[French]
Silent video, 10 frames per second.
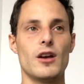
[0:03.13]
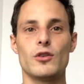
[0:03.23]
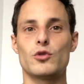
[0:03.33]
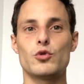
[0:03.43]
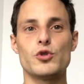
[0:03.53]

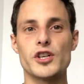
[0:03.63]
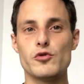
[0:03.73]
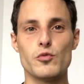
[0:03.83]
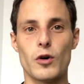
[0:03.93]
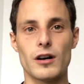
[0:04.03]
sujet
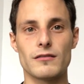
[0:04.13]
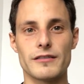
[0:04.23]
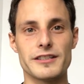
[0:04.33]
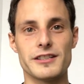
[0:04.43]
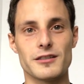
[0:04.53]
du mois, on
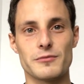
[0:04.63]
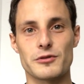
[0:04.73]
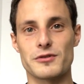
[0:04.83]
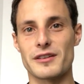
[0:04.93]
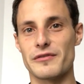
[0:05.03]
va dire,
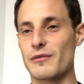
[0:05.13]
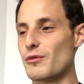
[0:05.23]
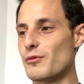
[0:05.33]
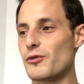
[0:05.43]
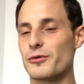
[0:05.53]
parce que ça fait un
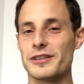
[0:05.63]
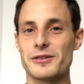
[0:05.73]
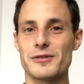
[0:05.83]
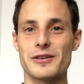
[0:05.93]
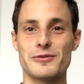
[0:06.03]
moment qu'on
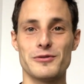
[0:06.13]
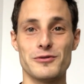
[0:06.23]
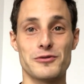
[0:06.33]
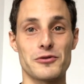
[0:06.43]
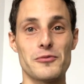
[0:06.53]
est euh,
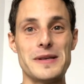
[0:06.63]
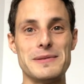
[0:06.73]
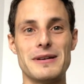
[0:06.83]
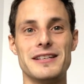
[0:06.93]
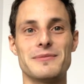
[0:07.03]
là-dessus, sur le
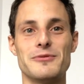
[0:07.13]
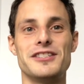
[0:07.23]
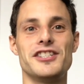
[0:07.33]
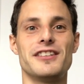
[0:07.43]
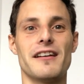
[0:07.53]
minimalisme
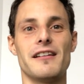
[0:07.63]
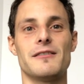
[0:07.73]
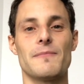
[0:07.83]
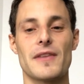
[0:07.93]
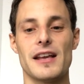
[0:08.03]
digital,